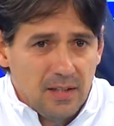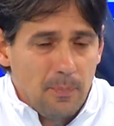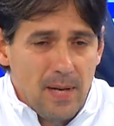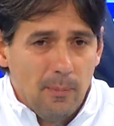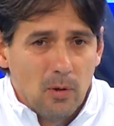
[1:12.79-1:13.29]

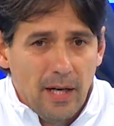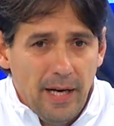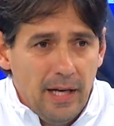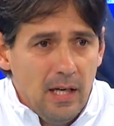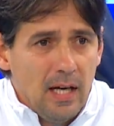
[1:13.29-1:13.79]
Sappiamo
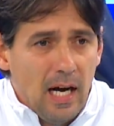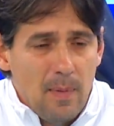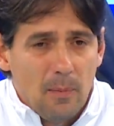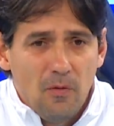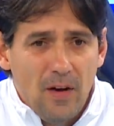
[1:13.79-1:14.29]
che
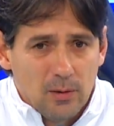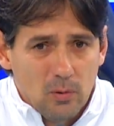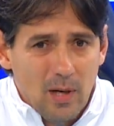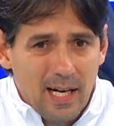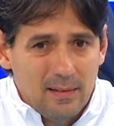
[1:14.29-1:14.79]
abbiamo
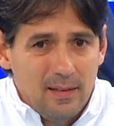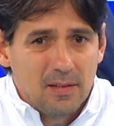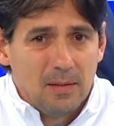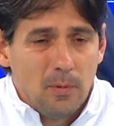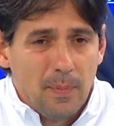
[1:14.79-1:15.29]
fatto un
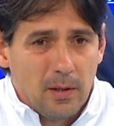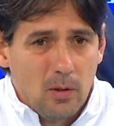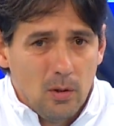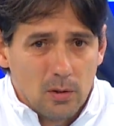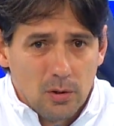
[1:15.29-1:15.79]
grandissimo
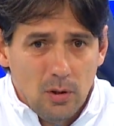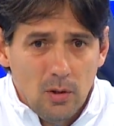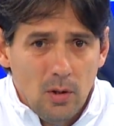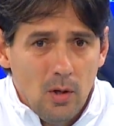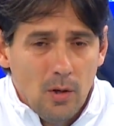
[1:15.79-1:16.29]

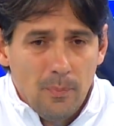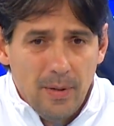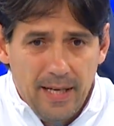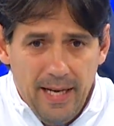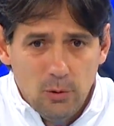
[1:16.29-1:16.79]
percorso,
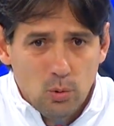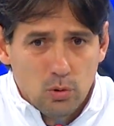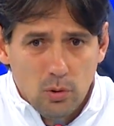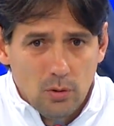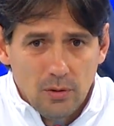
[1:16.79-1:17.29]
perché è
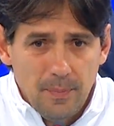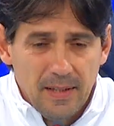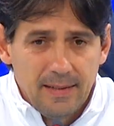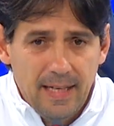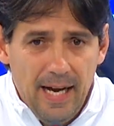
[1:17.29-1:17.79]
giusto non
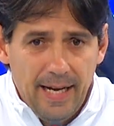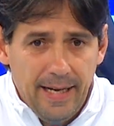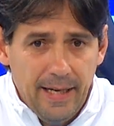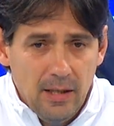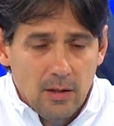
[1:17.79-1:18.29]

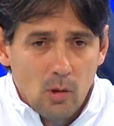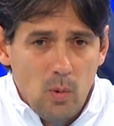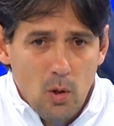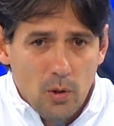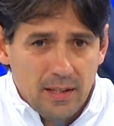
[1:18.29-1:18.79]
dimenticare
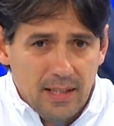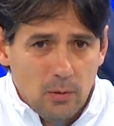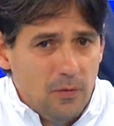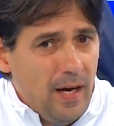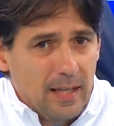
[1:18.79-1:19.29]
quello che è
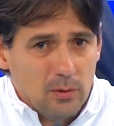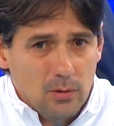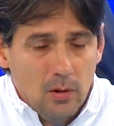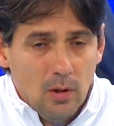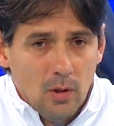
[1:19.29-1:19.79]
stato
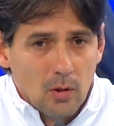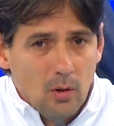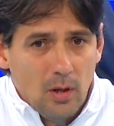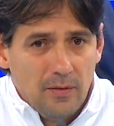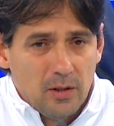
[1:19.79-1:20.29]
fatto
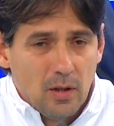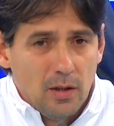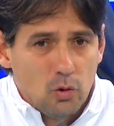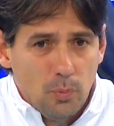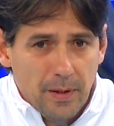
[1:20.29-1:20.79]
con la vittoria
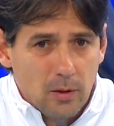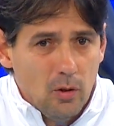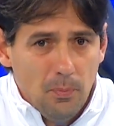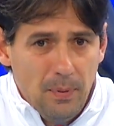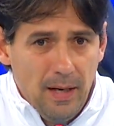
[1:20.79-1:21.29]
di
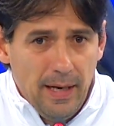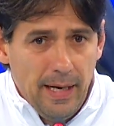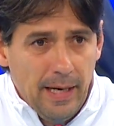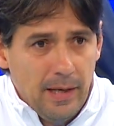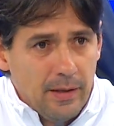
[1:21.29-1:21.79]

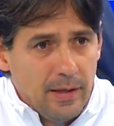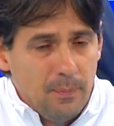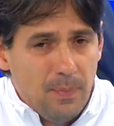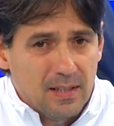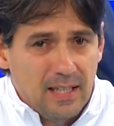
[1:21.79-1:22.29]
Supercoppa
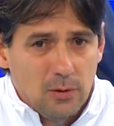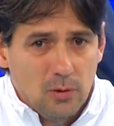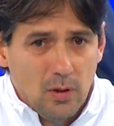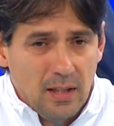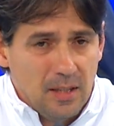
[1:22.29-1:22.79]
il
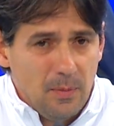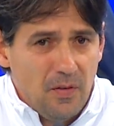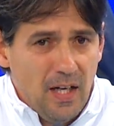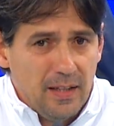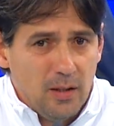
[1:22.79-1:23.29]
passaggio alle
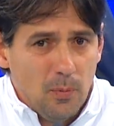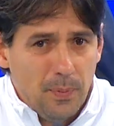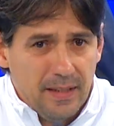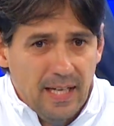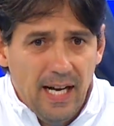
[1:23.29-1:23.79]
semifinali di
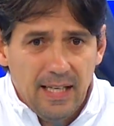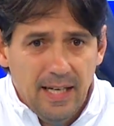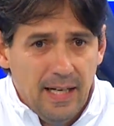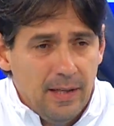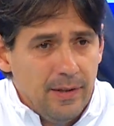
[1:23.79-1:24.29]
Coppa
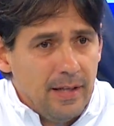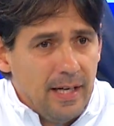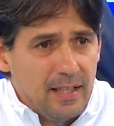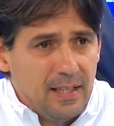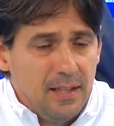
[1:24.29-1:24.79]
Italia,
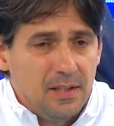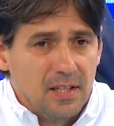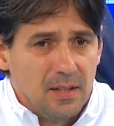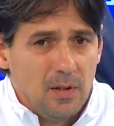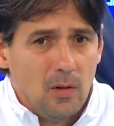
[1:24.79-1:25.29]
ai
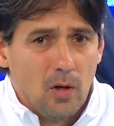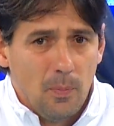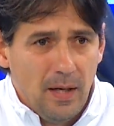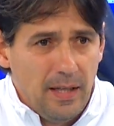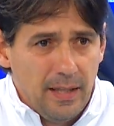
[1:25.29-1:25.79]
sedicesimi di
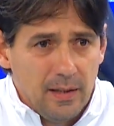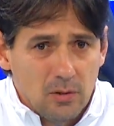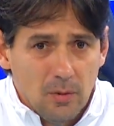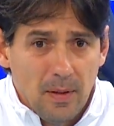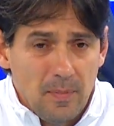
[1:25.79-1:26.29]
Europa League,
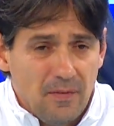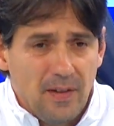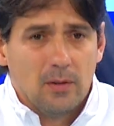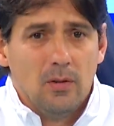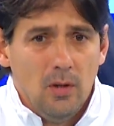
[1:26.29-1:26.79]
insomma abbiamo
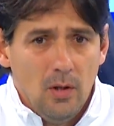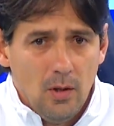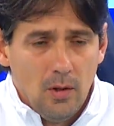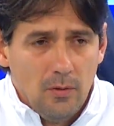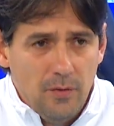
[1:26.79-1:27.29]
fatto
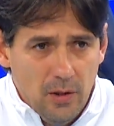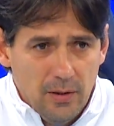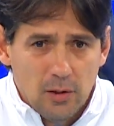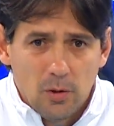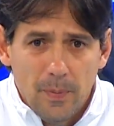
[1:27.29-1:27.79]
fino
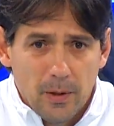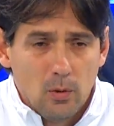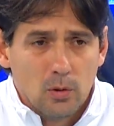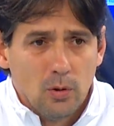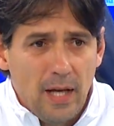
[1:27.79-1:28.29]
adesso
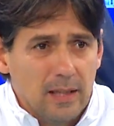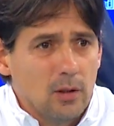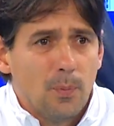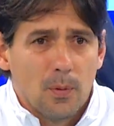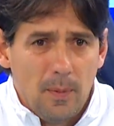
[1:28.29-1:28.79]
percorso
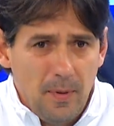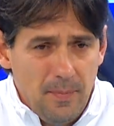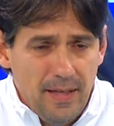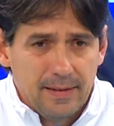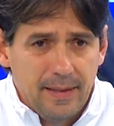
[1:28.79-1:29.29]
netto,
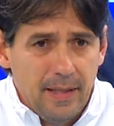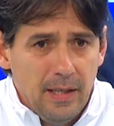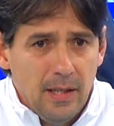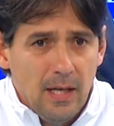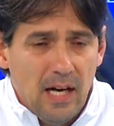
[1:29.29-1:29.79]
probabilmente
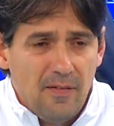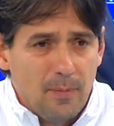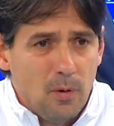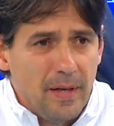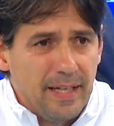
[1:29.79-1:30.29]

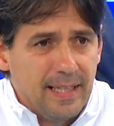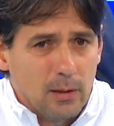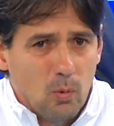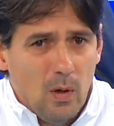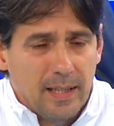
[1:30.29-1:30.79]
avremmo
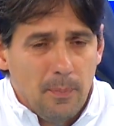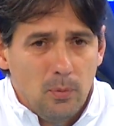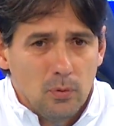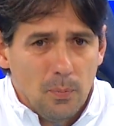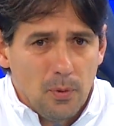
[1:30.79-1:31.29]
meritato qualche
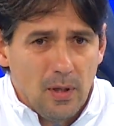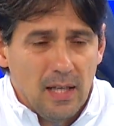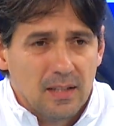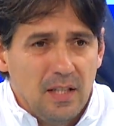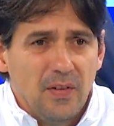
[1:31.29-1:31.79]
punto più in
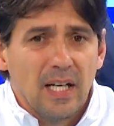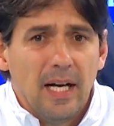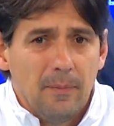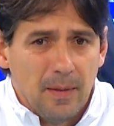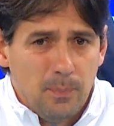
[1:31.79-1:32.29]

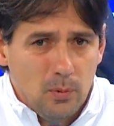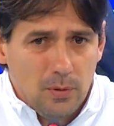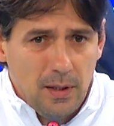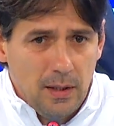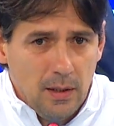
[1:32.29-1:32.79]
classifica, ma i
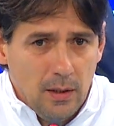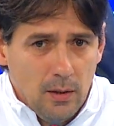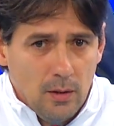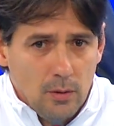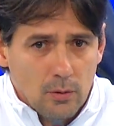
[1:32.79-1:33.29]
punti
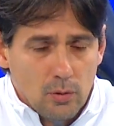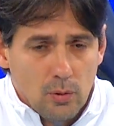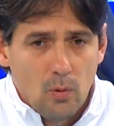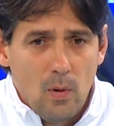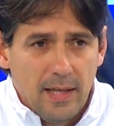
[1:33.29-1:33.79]

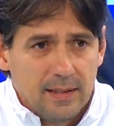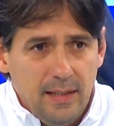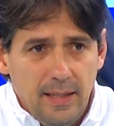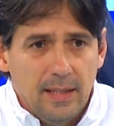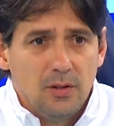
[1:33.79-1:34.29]
sono
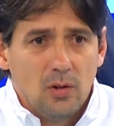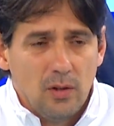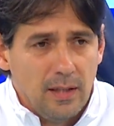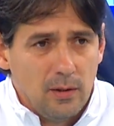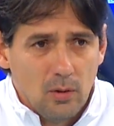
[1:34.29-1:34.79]
questi e il giorno
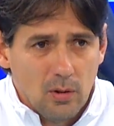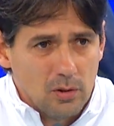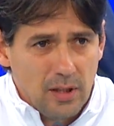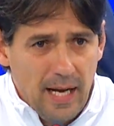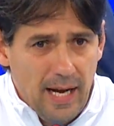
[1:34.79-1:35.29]
di ritorno
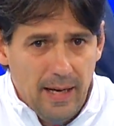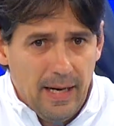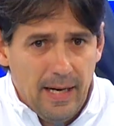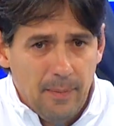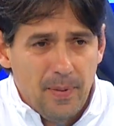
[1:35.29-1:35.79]

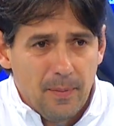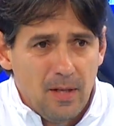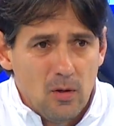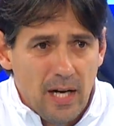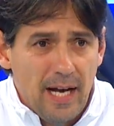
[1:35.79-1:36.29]
sarà per
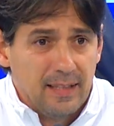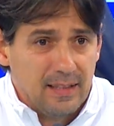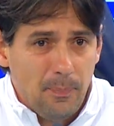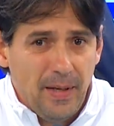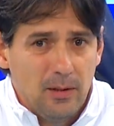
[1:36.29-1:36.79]
migliorare,
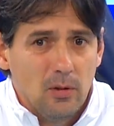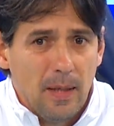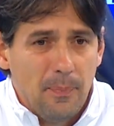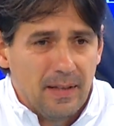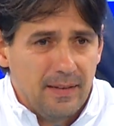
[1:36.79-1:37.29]
sapendo
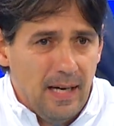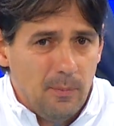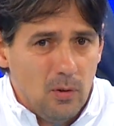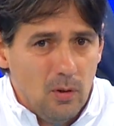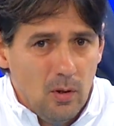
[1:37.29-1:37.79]
che
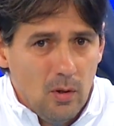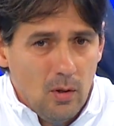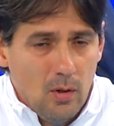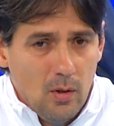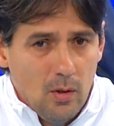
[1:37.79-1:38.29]
partiamo
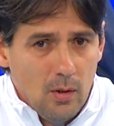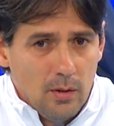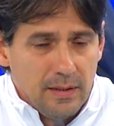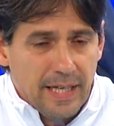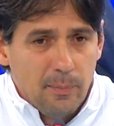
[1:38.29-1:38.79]

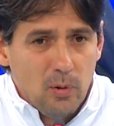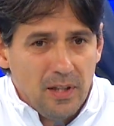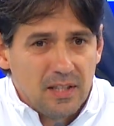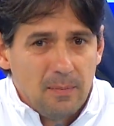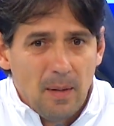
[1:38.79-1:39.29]
da una
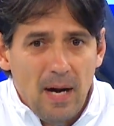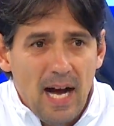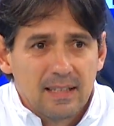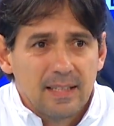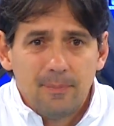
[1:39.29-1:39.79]
buonissima
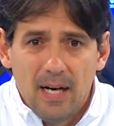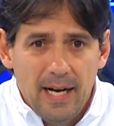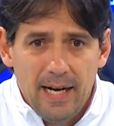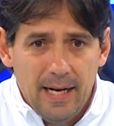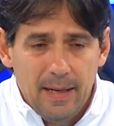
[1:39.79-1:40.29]
base,
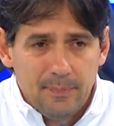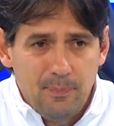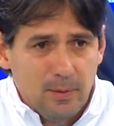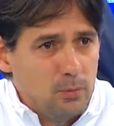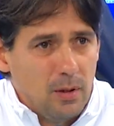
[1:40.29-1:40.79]
ma
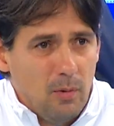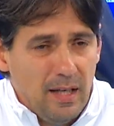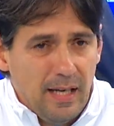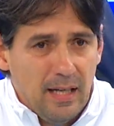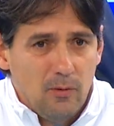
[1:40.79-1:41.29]
per tutti
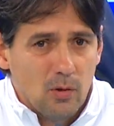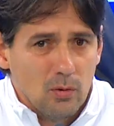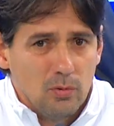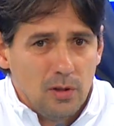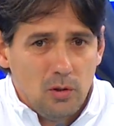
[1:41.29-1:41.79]
quelli che lavorano
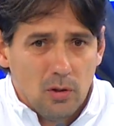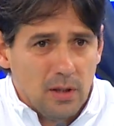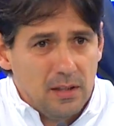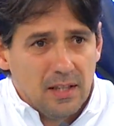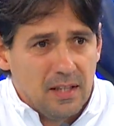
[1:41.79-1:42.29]
tutti i
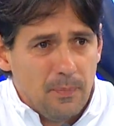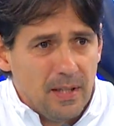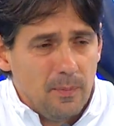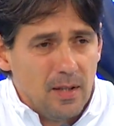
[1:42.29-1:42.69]
giorni c'è sempre da